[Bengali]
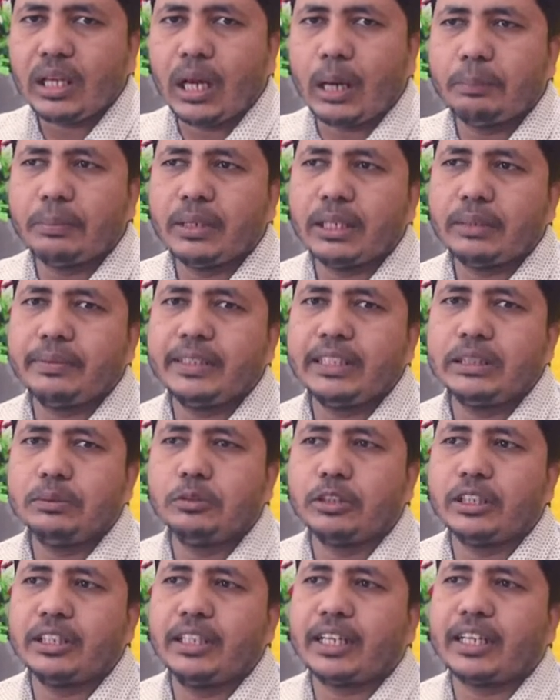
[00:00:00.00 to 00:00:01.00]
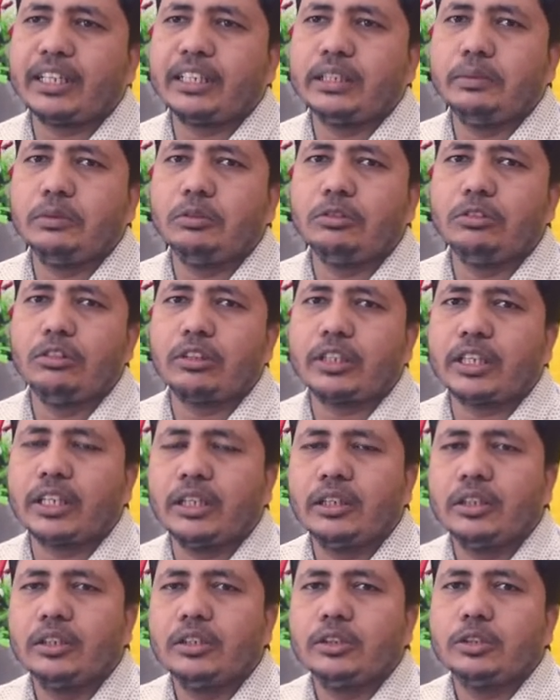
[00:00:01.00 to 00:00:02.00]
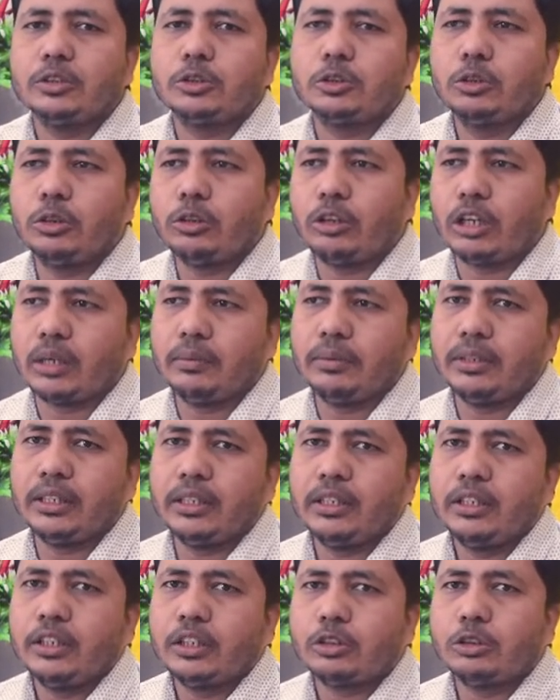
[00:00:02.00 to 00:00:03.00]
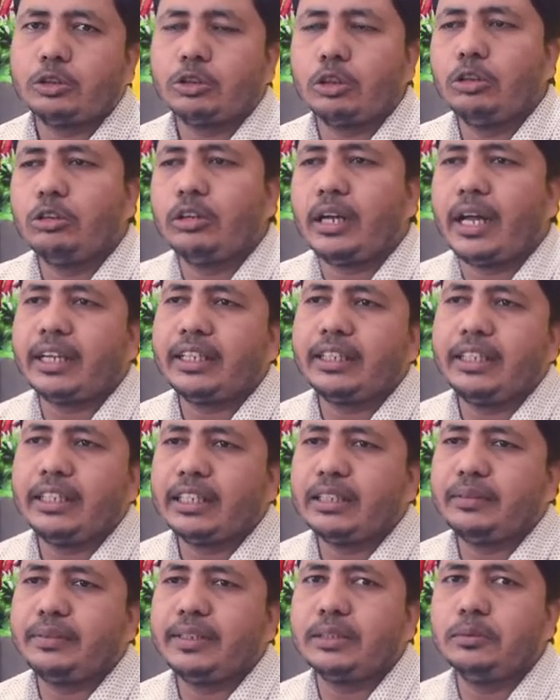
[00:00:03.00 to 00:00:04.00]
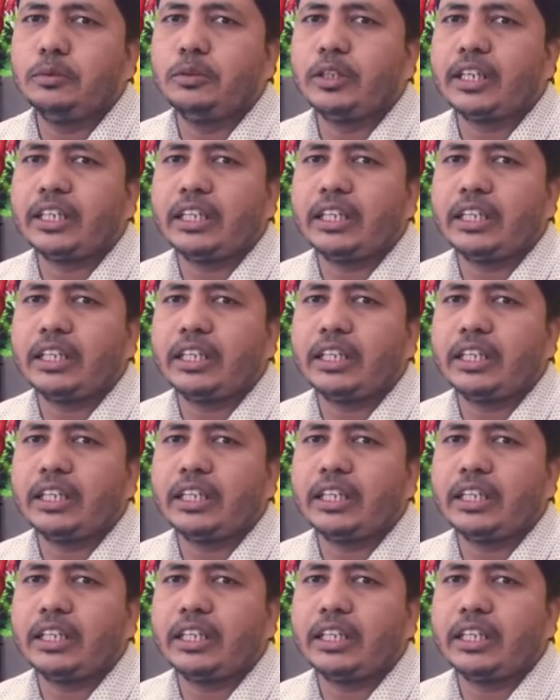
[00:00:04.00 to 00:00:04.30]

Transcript: আপনার ফেসবুকে থাকা রিভিউগুলোকে শো করাবেন তো চলুন আগে দেখি ফেসবুকে